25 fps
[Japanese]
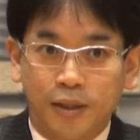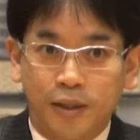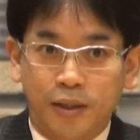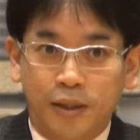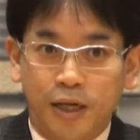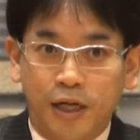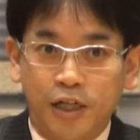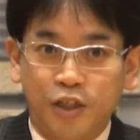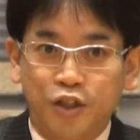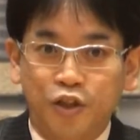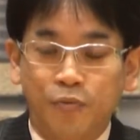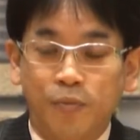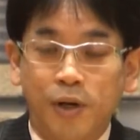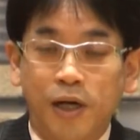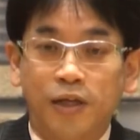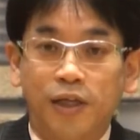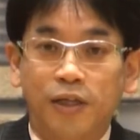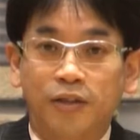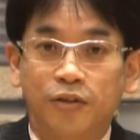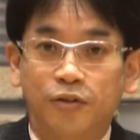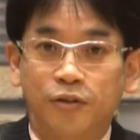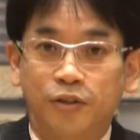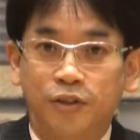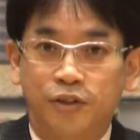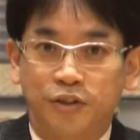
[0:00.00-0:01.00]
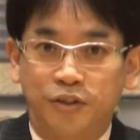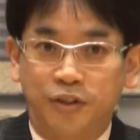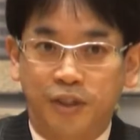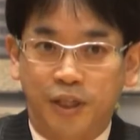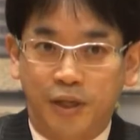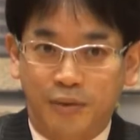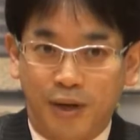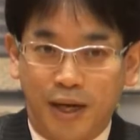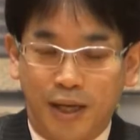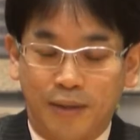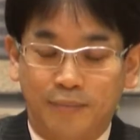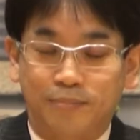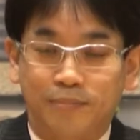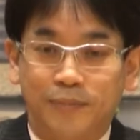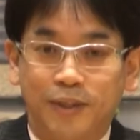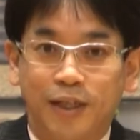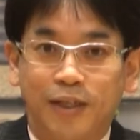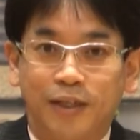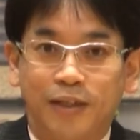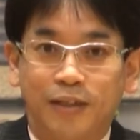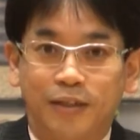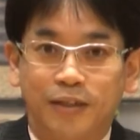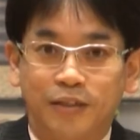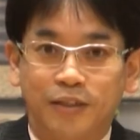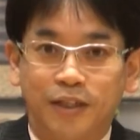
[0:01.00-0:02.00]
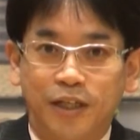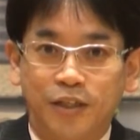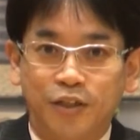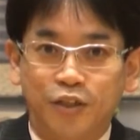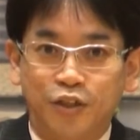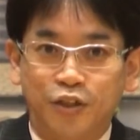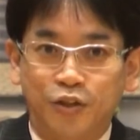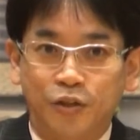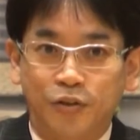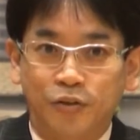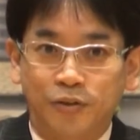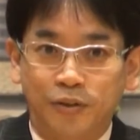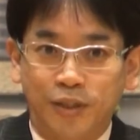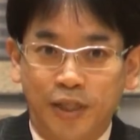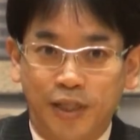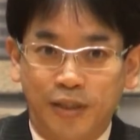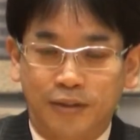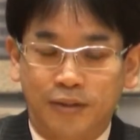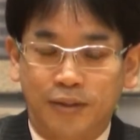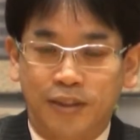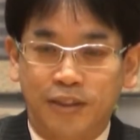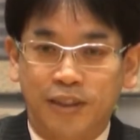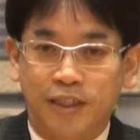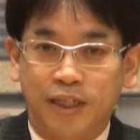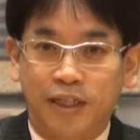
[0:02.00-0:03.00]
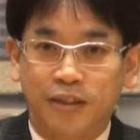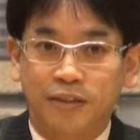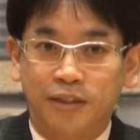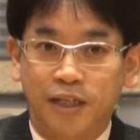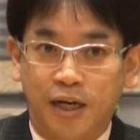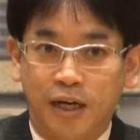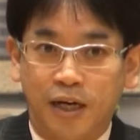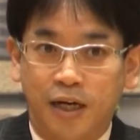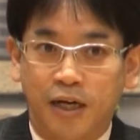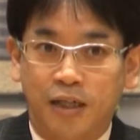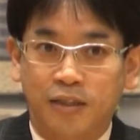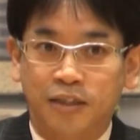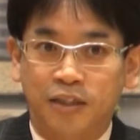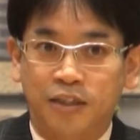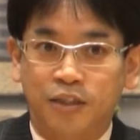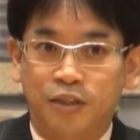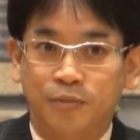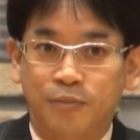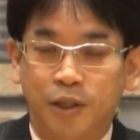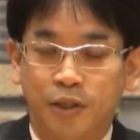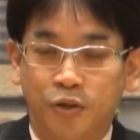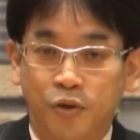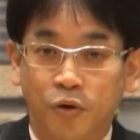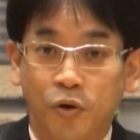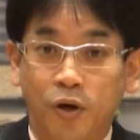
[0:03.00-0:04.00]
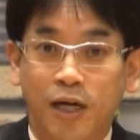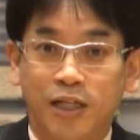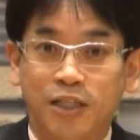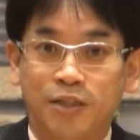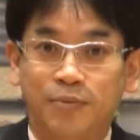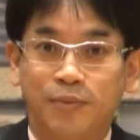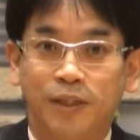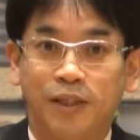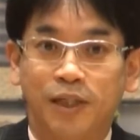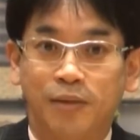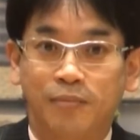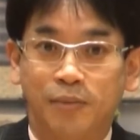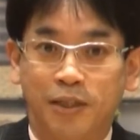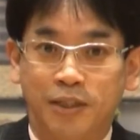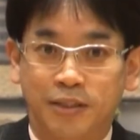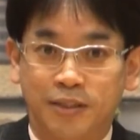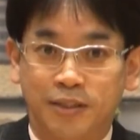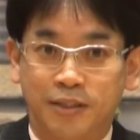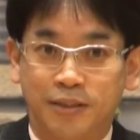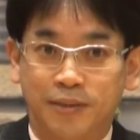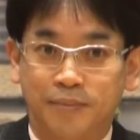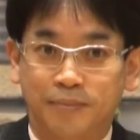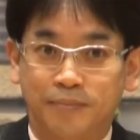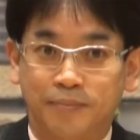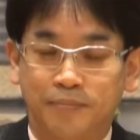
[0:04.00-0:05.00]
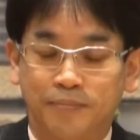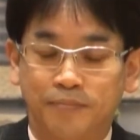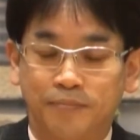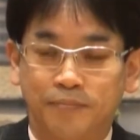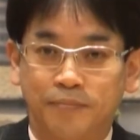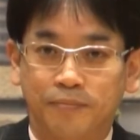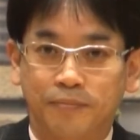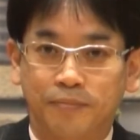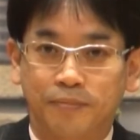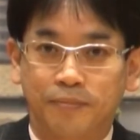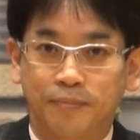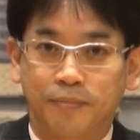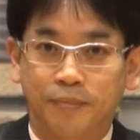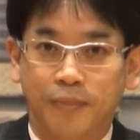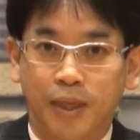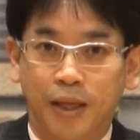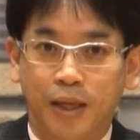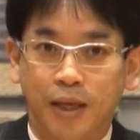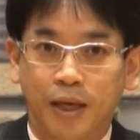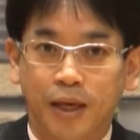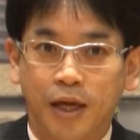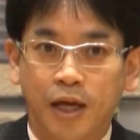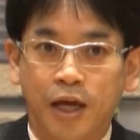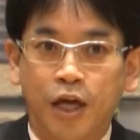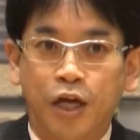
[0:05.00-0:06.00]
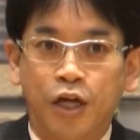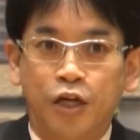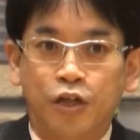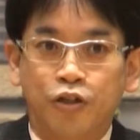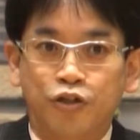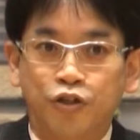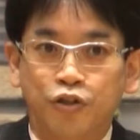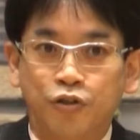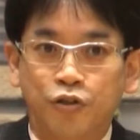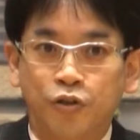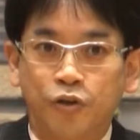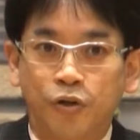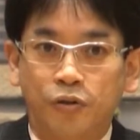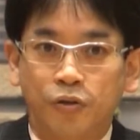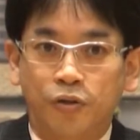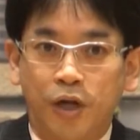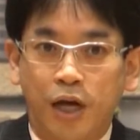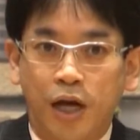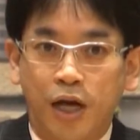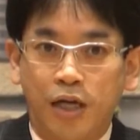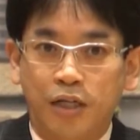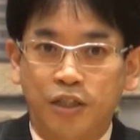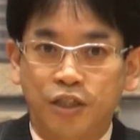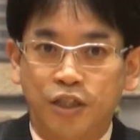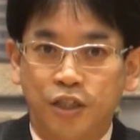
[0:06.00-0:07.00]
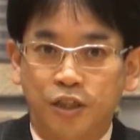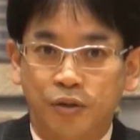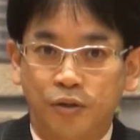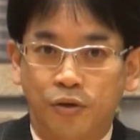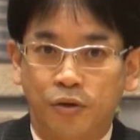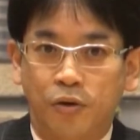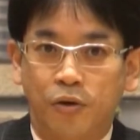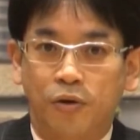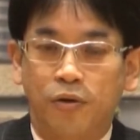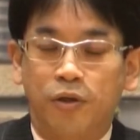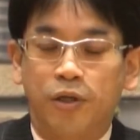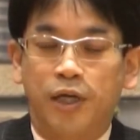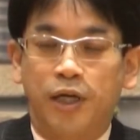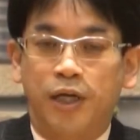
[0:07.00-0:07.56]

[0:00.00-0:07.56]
海上マーケットについては2016年4月からアセスメントを始めています中京と阪神の